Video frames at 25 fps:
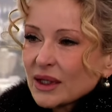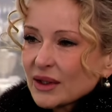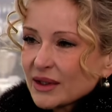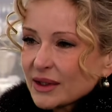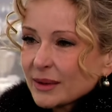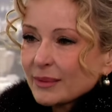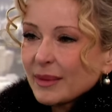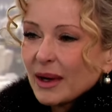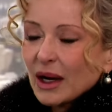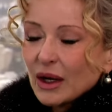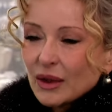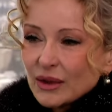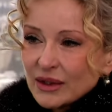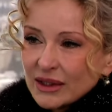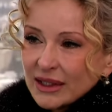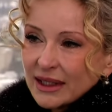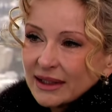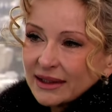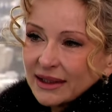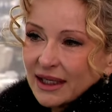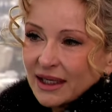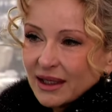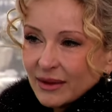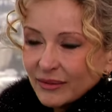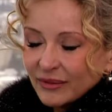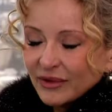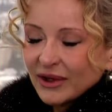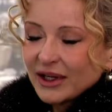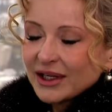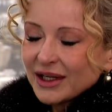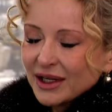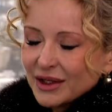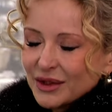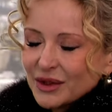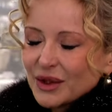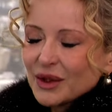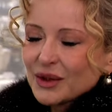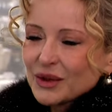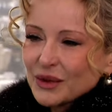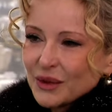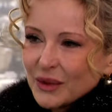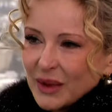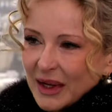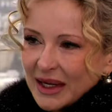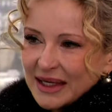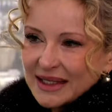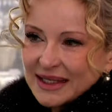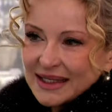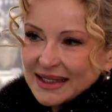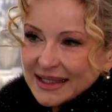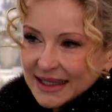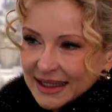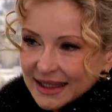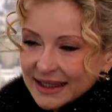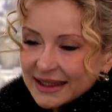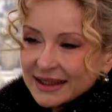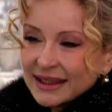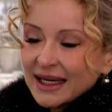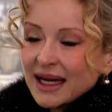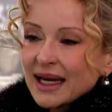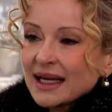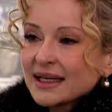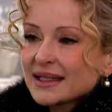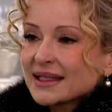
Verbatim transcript: aus dem Ausland haben werden, also aus US-Sicht.